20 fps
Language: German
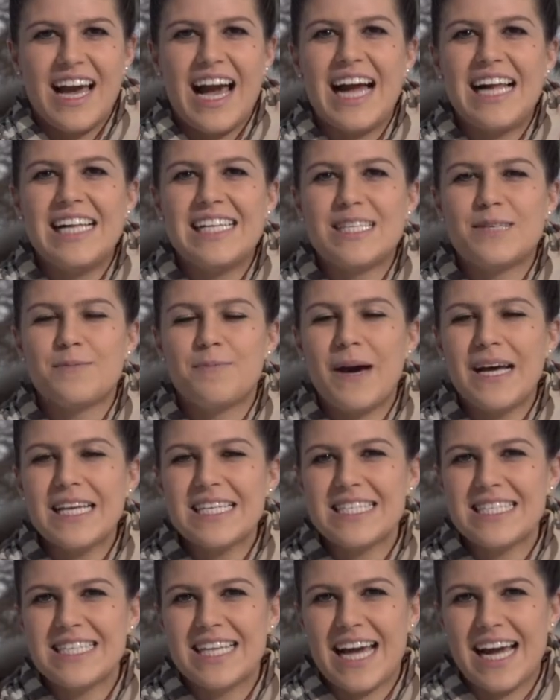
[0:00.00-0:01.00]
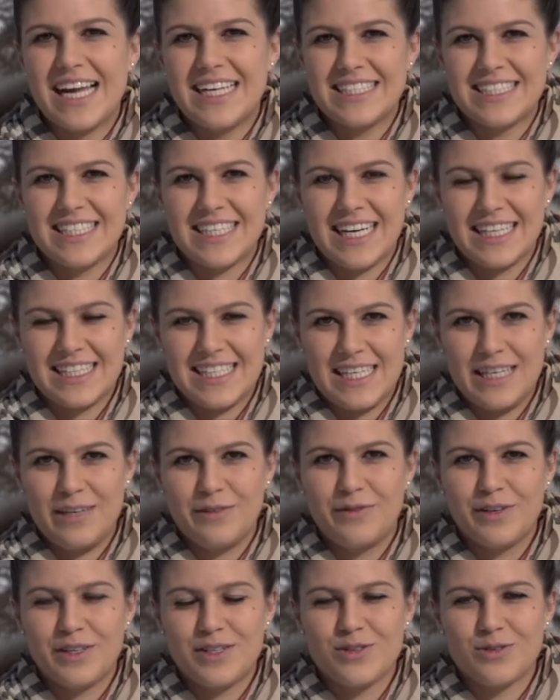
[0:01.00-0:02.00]
Als passende
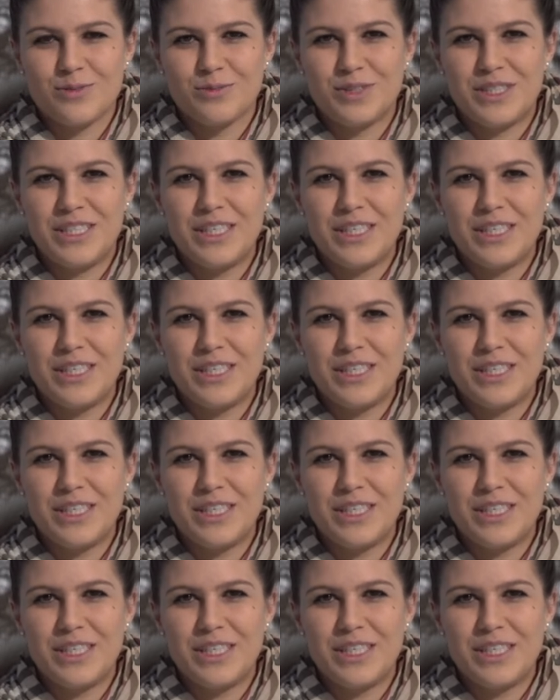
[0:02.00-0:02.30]
Alternative zum